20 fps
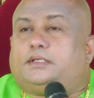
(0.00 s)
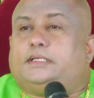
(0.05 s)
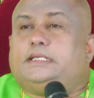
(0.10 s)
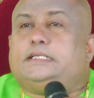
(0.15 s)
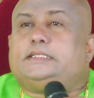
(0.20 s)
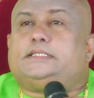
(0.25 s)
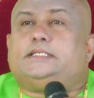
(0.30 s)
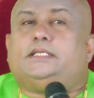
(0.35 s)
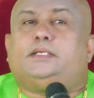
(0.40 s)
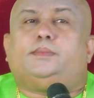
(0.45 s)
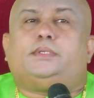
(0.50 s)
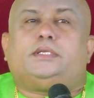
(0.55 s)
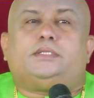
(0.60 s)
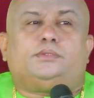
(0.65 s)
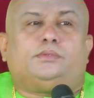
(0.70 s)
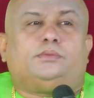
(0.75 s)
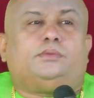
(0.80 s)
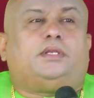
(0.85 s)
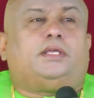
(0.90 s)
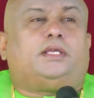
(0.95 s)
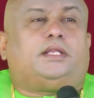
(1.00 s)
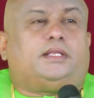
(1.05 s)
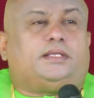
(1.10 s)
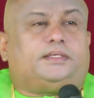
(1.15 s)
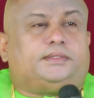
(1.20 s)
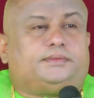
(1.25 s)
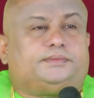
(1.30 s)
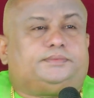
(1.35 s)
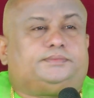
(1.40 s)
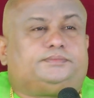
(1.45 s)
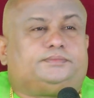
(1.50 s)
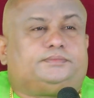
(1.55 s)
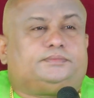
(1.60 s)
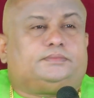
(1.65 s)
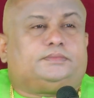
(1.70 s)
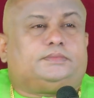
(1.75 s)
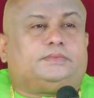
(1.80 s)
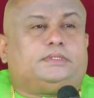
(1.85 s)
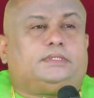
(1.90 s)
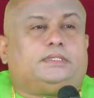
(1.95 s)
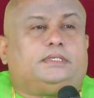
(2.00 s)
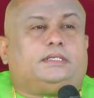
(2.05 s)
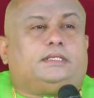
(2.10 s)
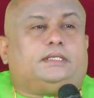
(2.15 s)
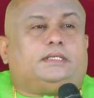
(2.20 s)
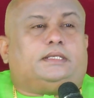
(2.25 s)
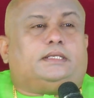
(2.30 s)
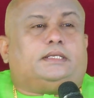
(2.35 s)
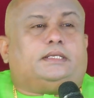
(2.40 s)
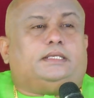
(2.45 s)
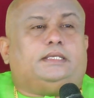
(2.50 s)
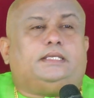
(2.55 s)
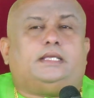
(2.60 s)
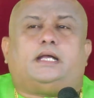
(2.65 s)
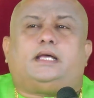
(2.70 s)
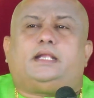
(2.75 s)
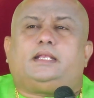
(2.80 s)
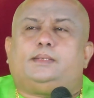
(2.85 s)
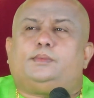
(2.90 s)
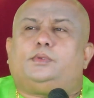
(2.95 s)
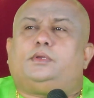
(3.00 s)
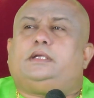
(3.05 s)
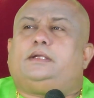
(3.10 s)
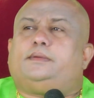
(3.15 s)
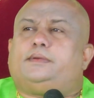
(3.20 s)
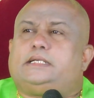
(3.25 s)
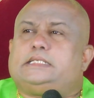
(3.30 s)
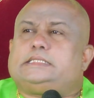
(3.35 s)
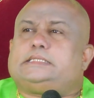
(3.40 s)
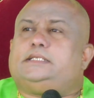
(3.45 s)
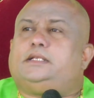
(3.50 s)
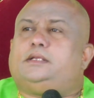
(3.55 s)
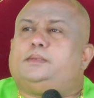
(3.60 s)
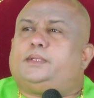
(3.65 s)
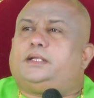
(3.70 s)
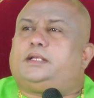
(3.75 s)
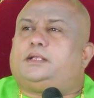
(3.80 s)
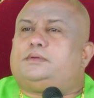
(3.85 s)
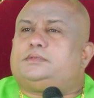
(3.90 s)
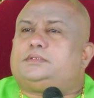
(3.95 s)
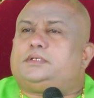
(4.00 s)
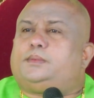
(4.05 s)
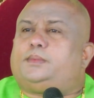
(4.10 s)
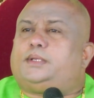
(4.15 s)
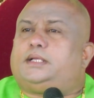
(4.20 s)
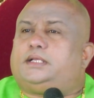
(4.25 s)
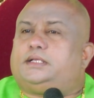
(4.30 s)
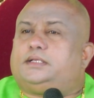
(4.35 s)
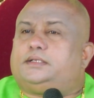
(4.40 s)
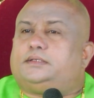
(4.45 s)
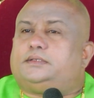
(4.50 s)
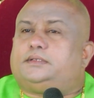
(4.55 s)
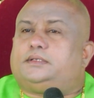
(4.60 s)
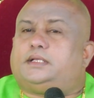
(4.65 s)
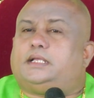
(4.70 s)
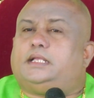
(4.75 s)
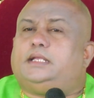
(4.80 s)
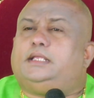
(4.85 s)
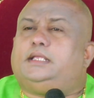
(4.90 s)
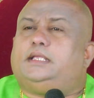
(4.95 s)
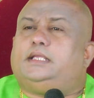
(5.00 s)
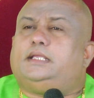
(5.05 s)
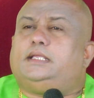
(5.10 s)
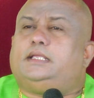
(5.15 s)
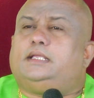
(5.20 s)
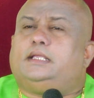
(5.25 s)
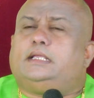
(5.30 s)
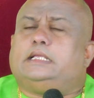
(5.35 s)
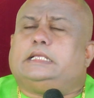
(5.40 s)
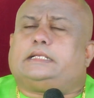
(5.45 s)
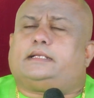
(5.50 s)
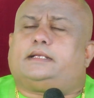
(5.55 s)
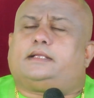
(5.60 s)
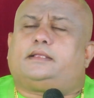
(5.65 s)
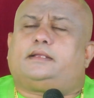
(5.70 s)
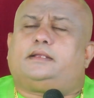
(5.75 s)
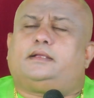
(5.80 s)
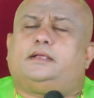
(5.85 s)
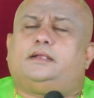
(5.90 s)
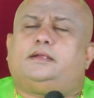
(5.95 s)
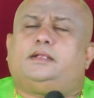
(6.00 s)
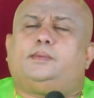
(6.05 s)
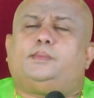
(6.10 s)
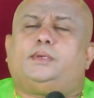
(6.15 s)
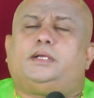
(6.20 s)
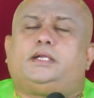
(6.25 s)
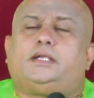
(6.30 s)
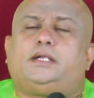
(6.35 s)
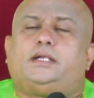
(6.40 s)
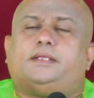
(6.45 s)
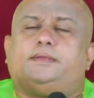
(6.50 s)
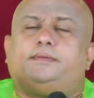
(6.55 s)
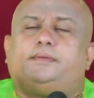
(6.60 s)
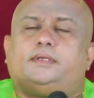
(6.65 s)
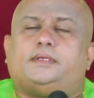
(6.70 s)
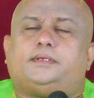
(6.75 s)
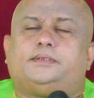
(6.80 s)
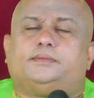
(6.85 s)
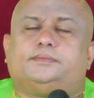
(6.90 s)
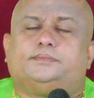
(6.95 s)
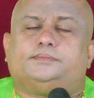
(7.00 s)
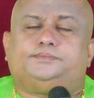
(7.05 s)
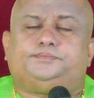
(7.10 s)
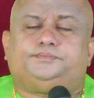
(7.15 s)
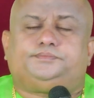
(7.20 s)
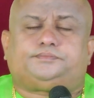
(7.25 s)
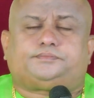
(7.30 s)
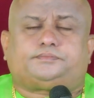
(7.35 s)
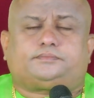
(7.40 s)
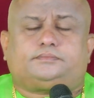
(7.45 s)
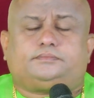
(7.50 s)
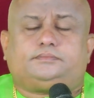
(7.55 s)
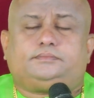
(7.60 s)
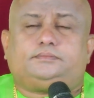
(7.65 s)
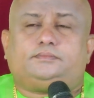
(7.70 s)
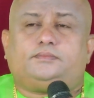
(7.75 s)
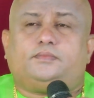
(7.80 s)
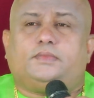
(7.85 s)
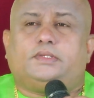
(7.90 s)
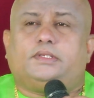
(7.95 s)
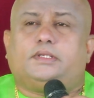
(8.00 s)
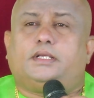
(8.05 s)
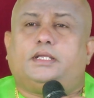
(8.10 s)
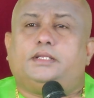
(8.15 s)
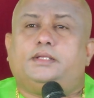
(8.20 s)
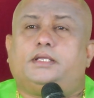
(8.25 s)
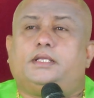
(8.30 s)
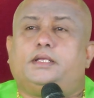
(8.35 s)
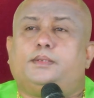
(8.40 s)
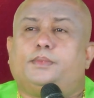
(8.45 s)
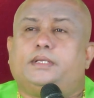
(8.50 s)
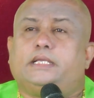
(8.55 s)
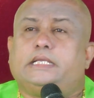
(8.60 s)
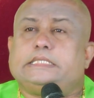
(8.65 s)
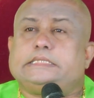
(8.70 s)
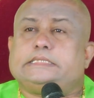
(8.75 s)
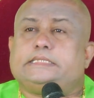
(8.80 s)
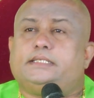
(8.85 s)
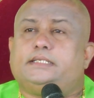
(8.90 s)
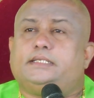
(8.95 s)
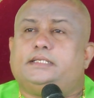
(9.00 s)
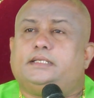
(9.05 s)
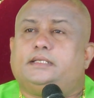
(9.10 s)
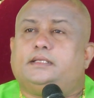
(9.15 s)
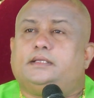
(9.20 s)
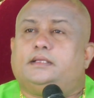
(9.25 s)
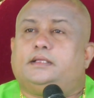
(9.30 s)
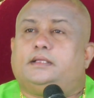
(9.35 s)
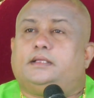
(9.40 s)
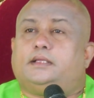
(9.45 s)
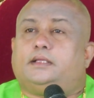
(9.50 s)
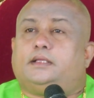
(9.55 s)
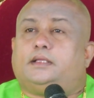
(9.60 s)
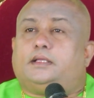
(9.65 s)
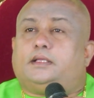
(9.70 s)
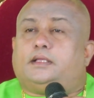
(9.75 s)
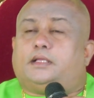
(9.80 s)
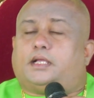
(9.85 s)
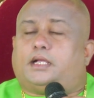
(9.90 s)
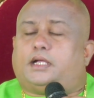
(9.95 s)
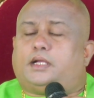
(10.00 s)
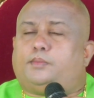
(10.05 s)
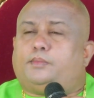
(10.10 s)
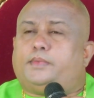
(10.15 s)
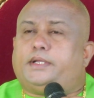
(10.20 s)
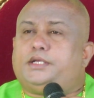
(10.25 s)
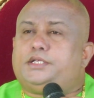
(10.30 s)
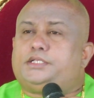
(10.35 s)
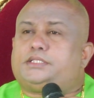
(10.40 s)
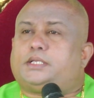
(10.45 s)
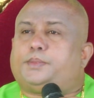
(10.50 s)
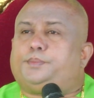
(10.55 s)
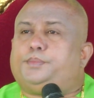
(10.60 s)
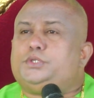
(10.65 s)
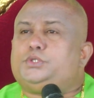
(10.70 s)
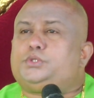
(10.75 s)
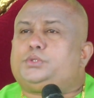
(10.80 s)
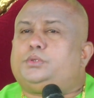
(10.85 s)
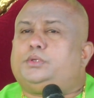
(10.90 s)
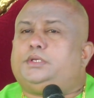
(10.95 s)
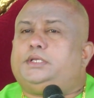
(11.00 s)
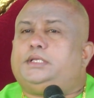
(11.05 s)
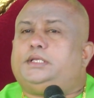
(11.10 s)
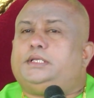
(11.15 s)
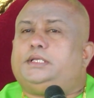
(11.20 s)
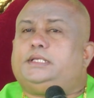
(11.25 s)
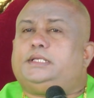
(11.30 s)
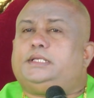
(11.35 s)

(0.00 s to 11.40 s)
ఈ సీన్ మనం చూడాల ఈ ఆలయంలో ఇటువంటి సీన్లు మనకు అవసరమా అని రకరకాలుగా మాట్లాడేవారు అందుకని మహర్షి ఆ అమ్మాయి నుంచి తప్పించుకొని